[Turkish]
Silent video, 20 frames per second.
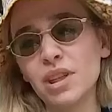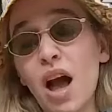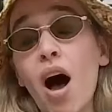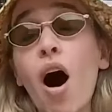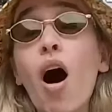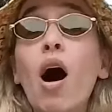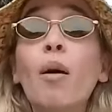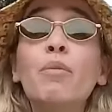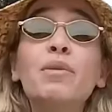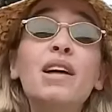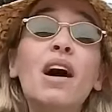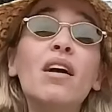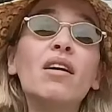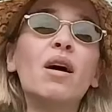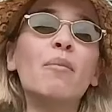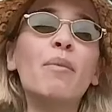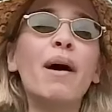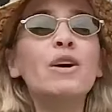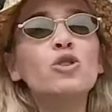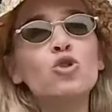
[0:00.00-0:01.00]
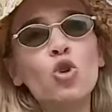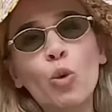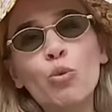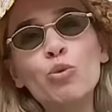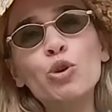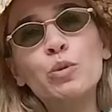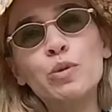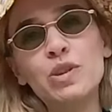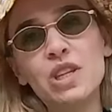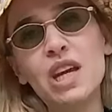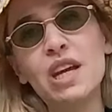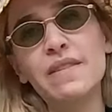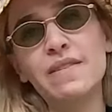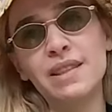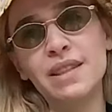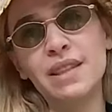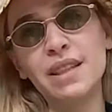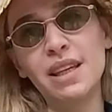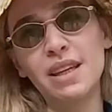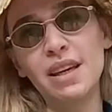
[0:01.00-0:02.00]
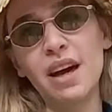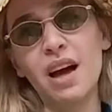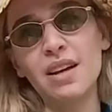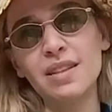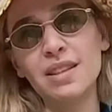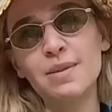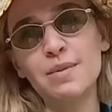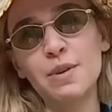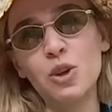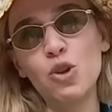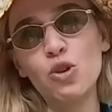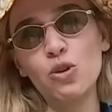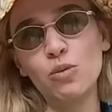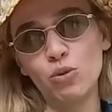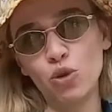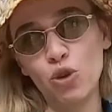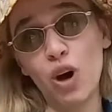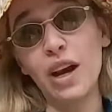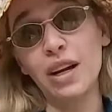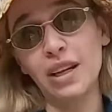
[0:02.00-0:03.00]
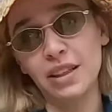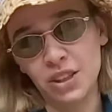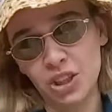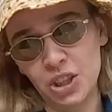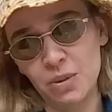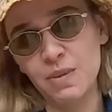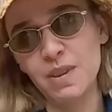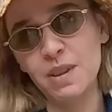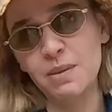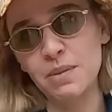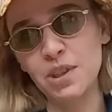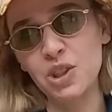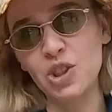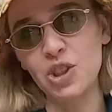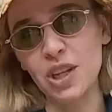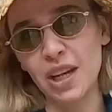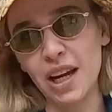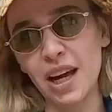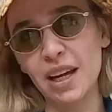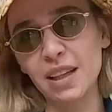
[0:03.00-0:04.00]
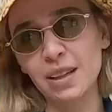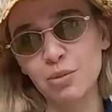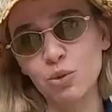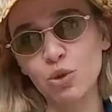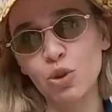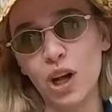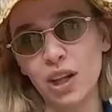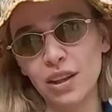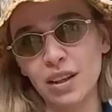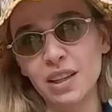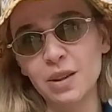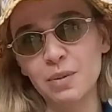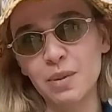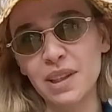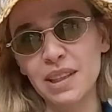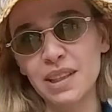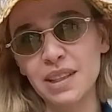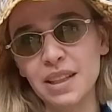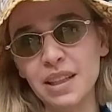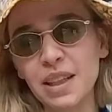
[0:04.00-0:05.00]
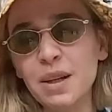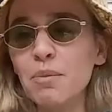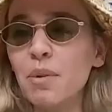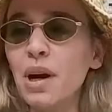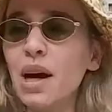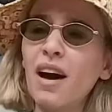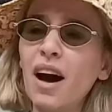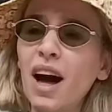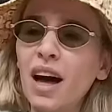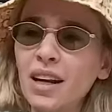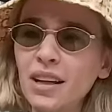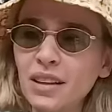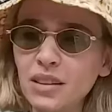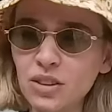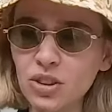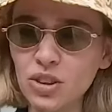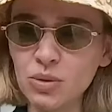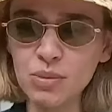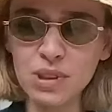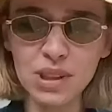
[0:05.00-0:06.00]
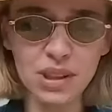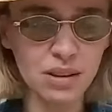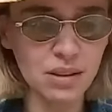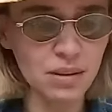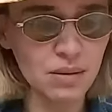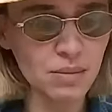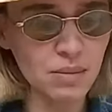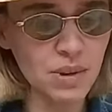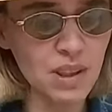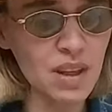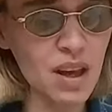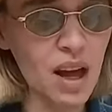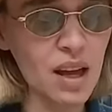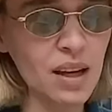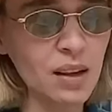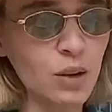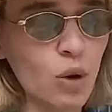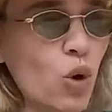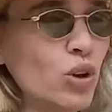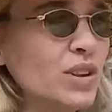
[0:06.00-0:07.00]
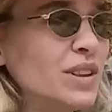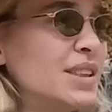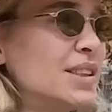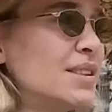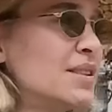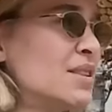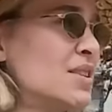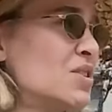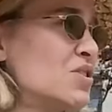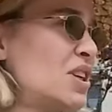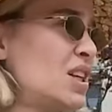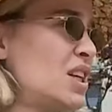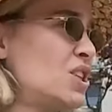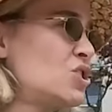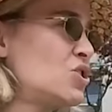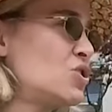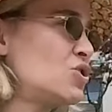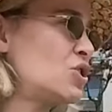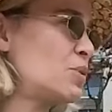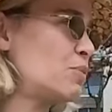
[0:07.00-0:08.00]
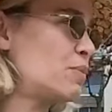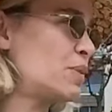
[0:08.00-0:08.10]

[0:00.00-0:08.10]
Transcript: Ha bir dakika ben çok büyük bir şerefsizlik hikayesi biliyorum. Bunu arkadaşımızın başına geldi. Bunu anlatmak isterim. Arkadaşımız bir tane long distance relationship